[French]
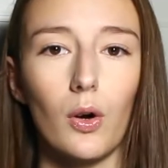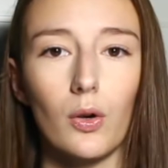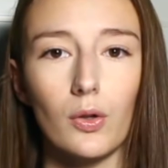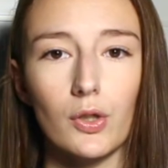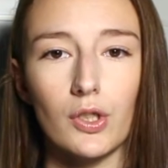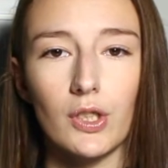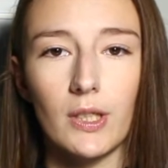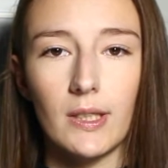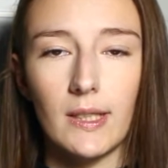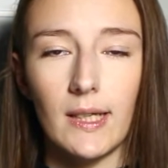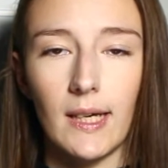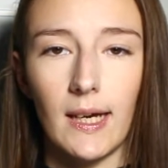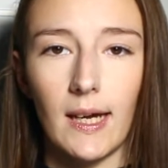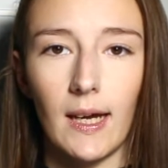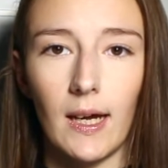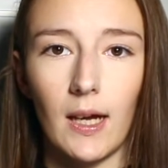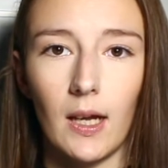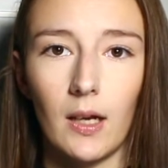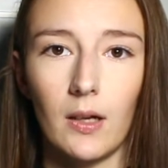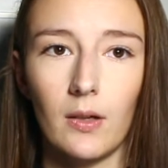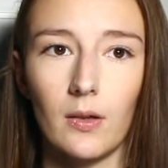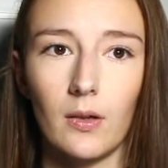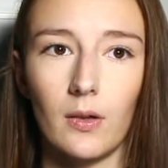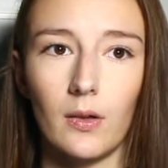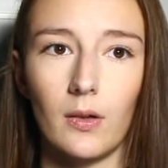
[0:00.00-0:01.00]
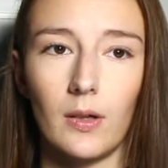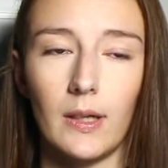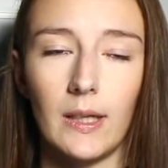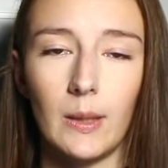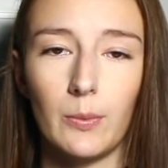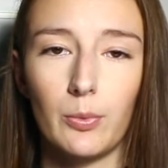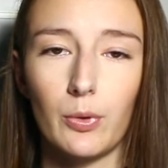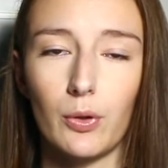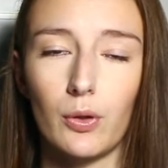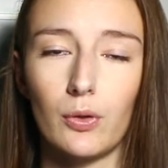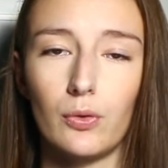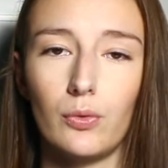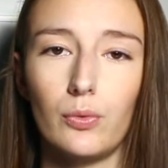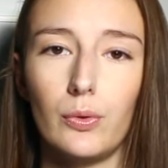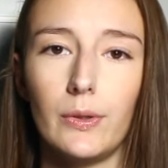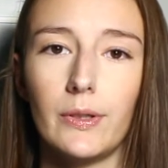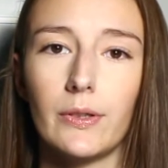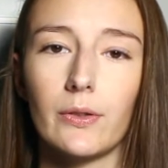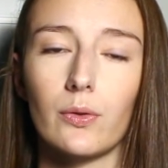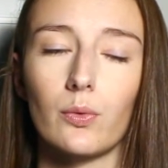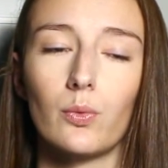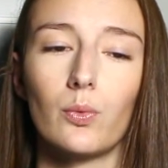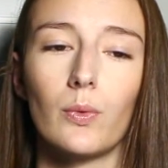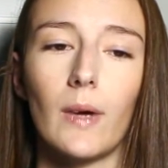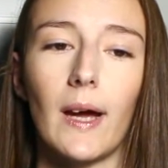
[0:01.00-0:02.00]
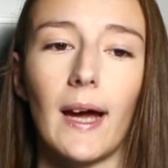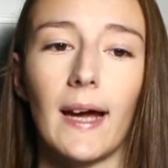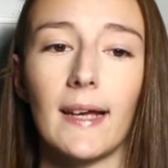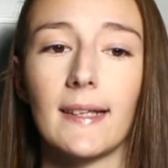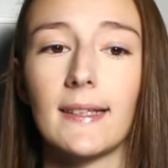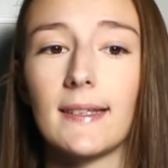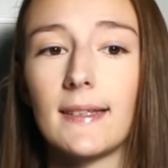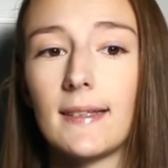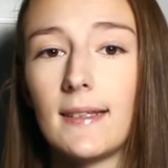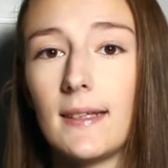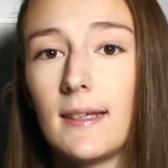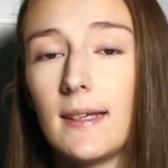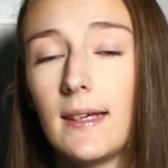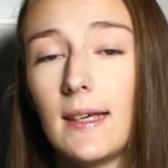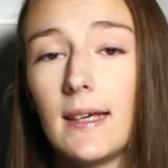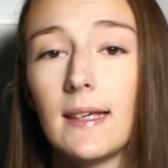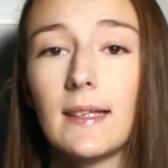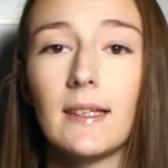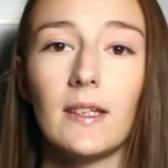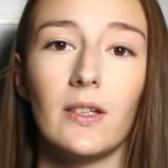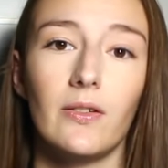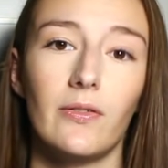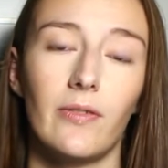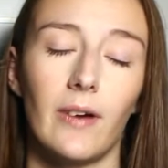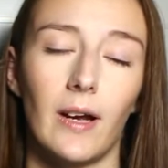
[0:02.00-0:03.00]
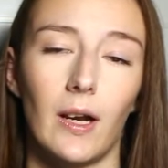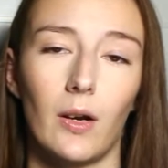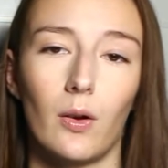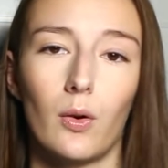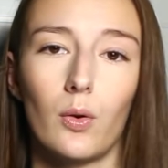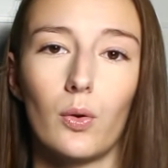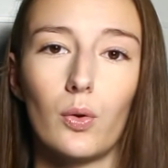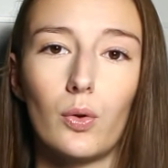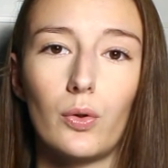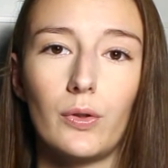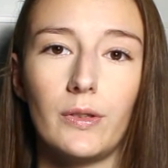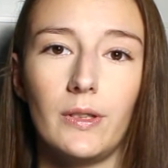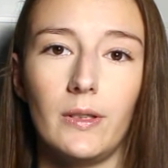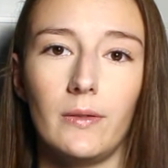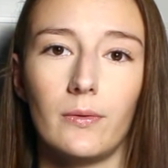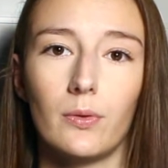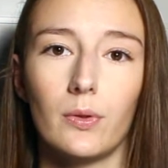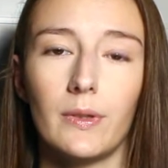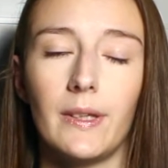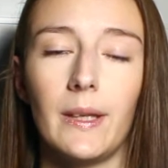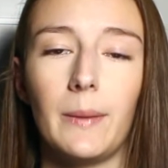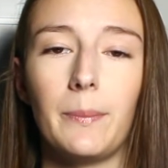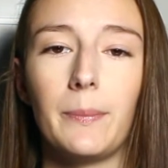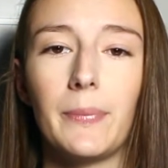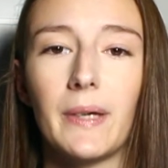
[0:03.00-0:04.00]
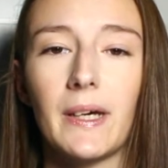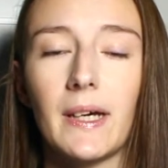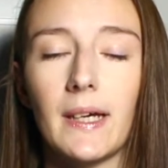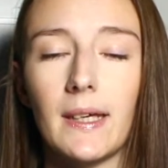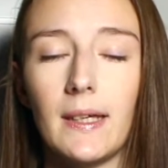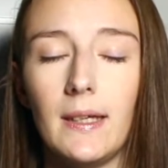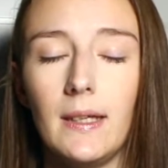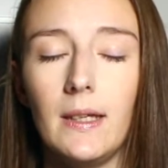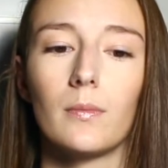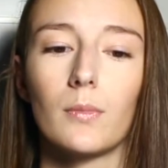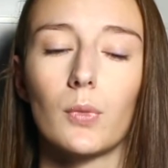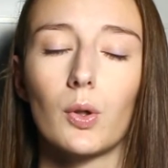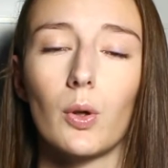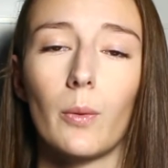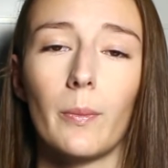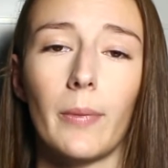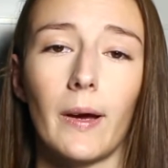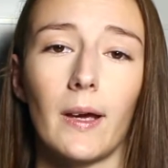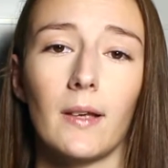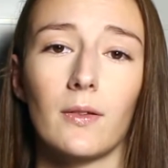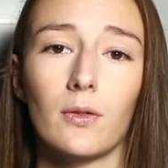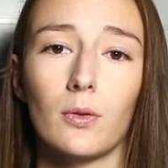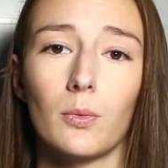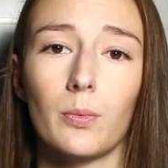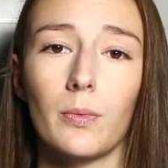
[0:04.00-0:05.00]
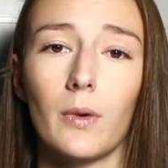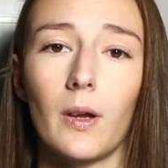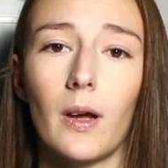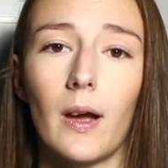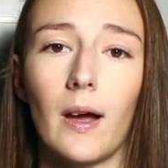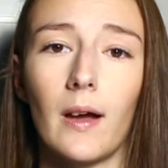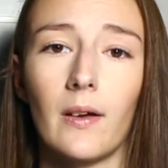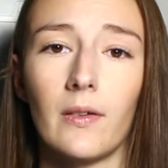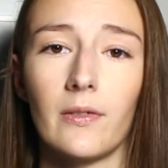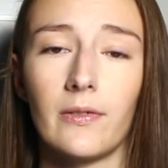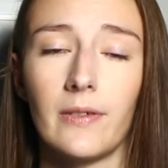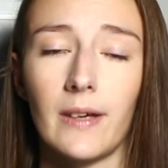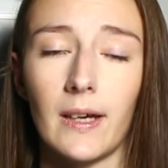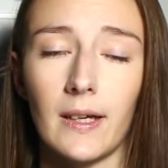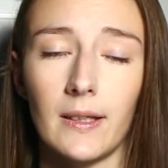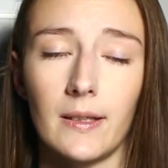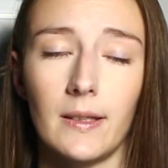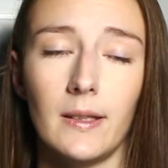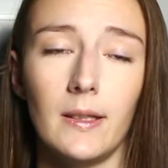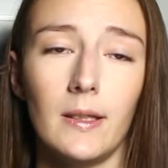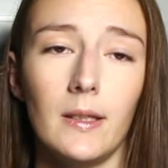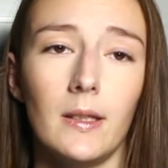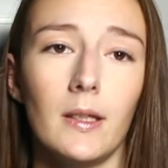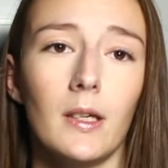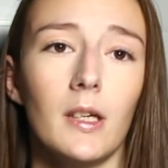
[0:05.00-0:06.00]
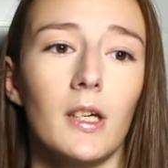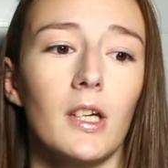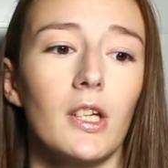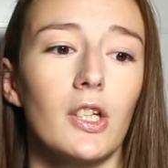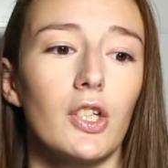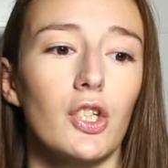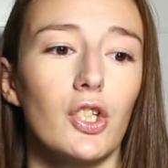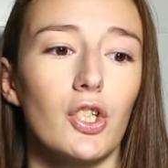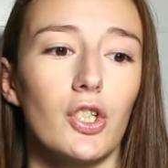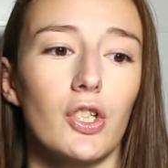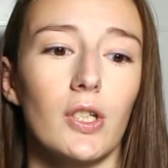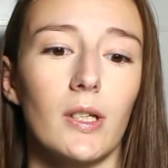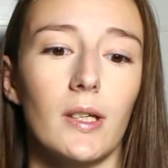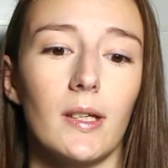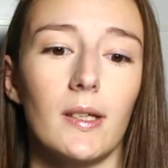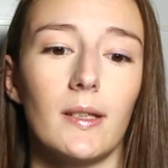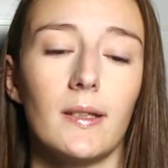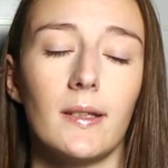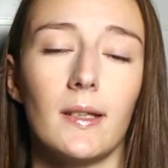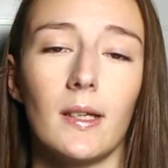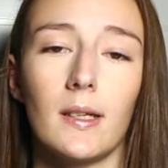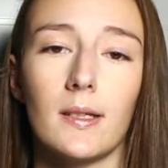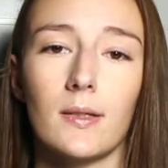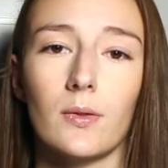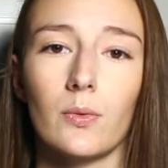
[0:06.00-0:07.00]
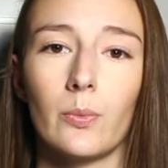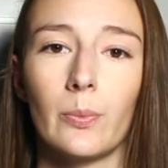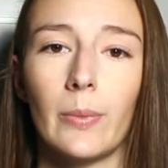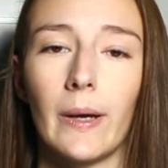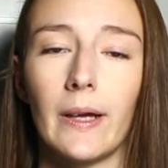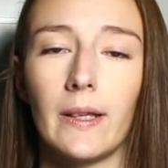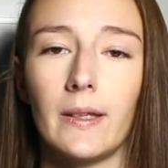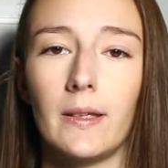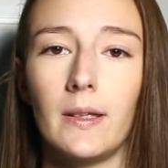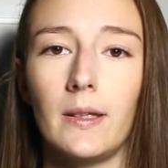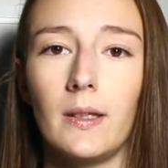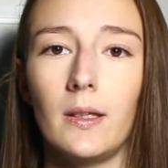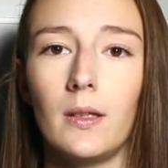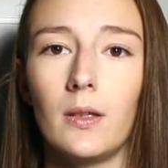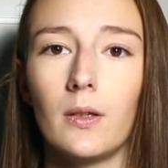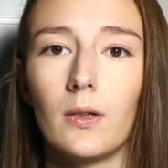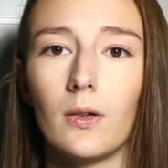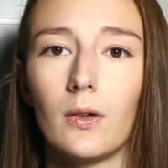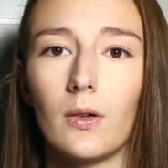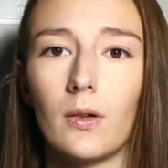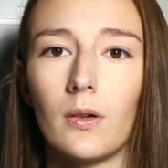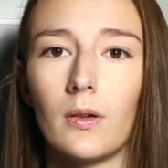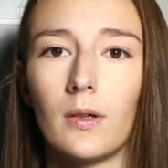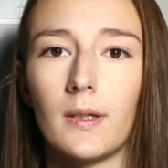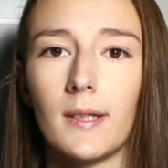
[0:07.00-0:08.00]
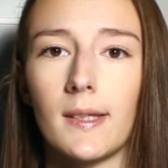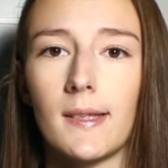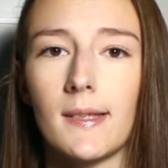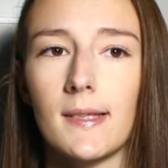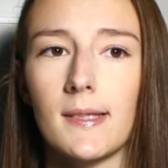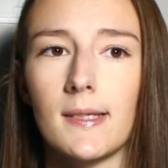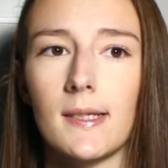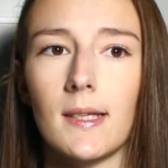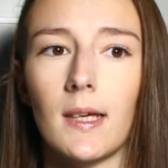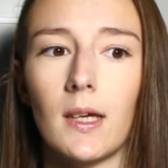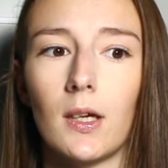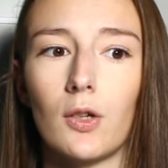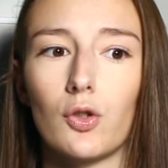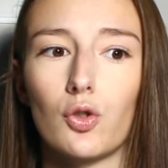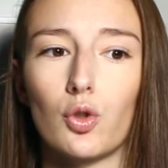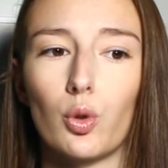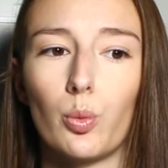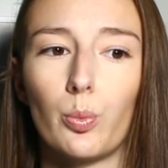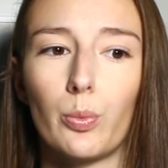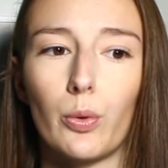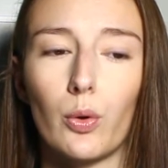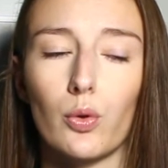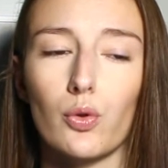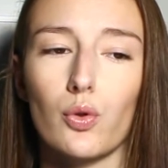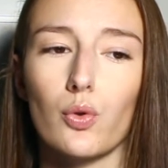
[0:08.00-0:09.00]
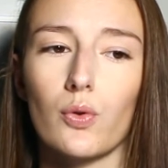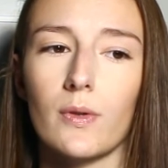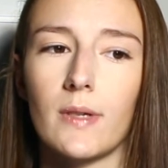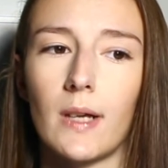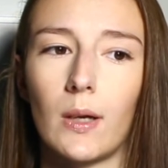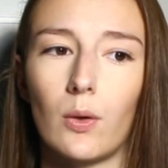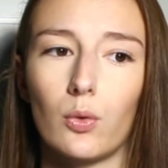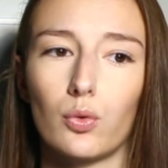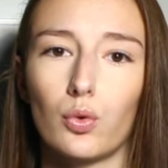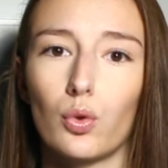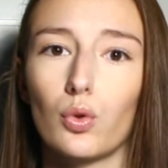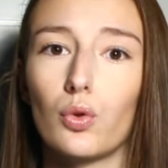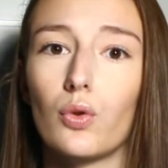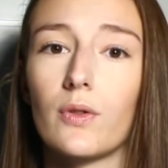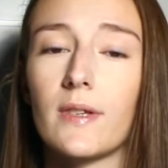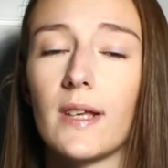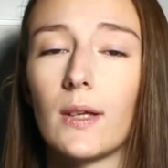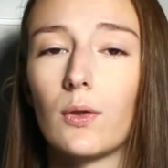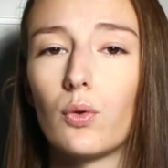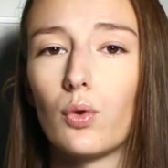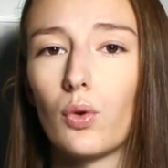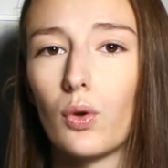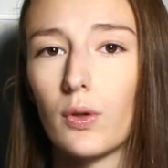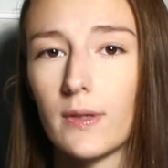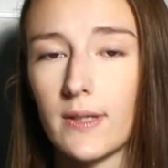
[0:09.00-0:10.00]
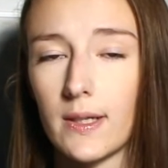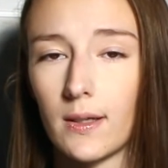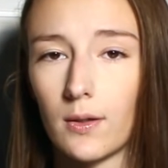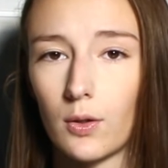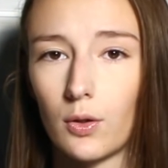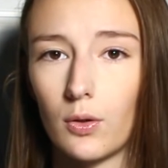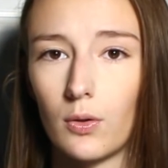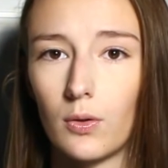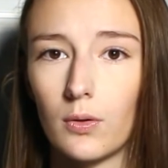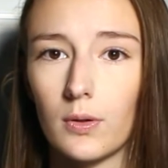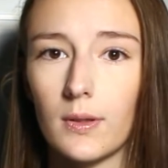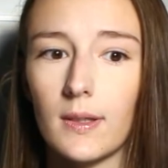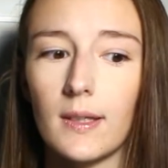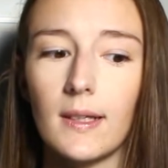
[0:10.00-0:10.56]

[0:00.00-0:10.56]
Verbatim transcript: En général euh, les produits sont assez équivalents au niveau des prix, comme par exemple un vernis chez Nails Company c'est je pense aux alentours de 7,50€